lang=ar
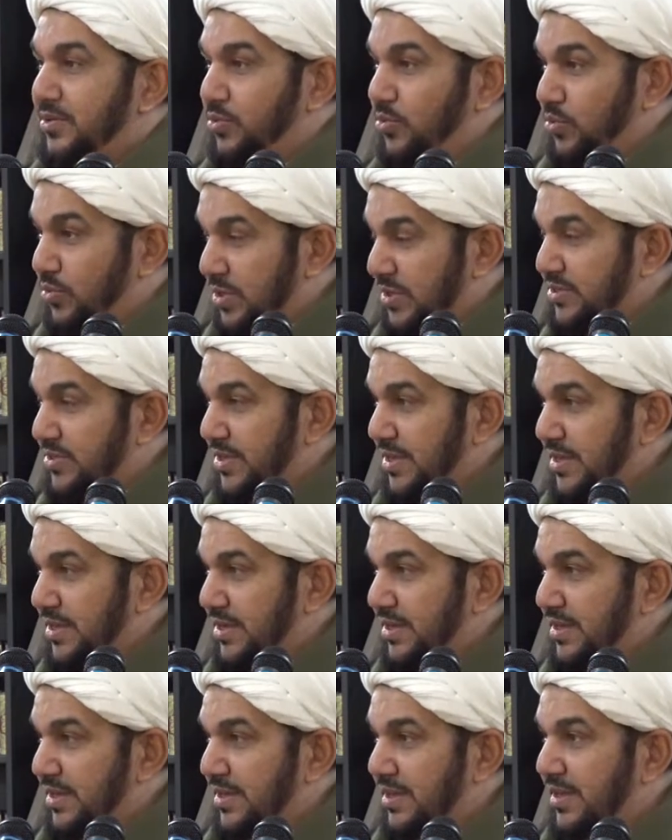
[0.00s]

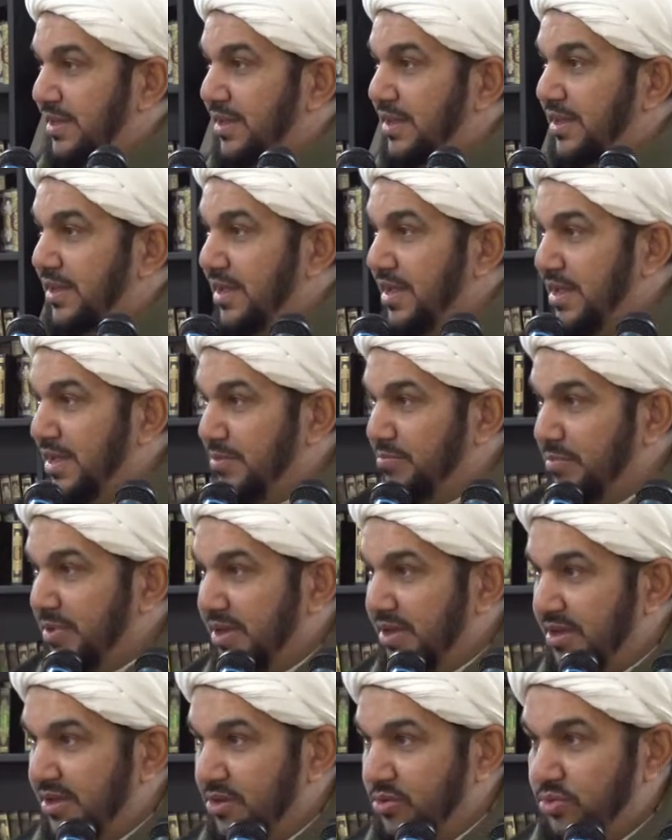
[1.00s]
وصل قاب
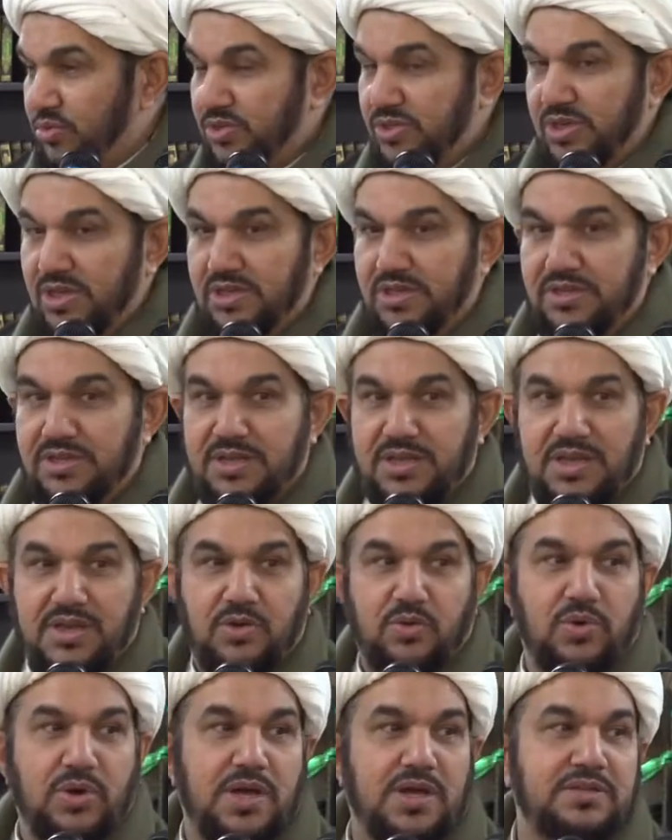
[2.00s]
قوسين
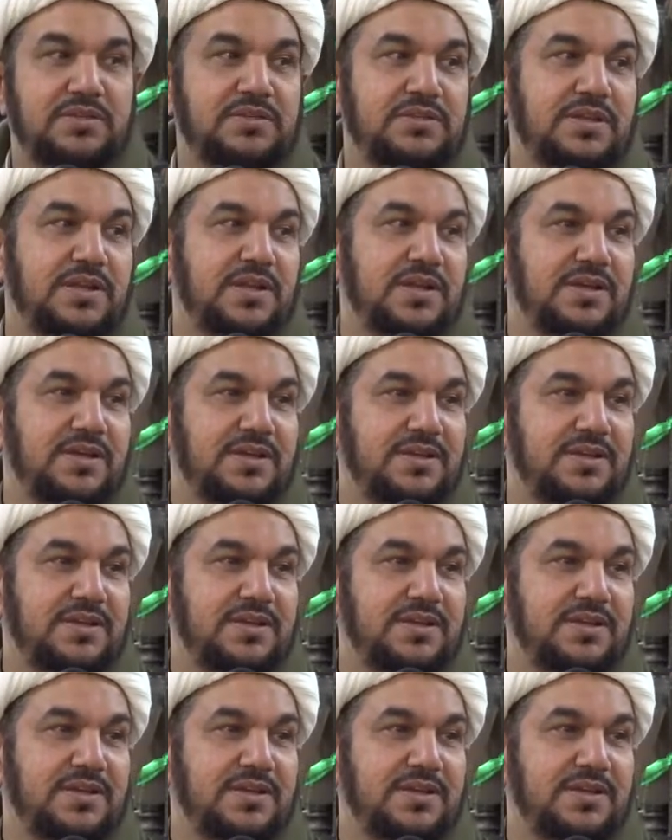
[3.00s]
أو أدنى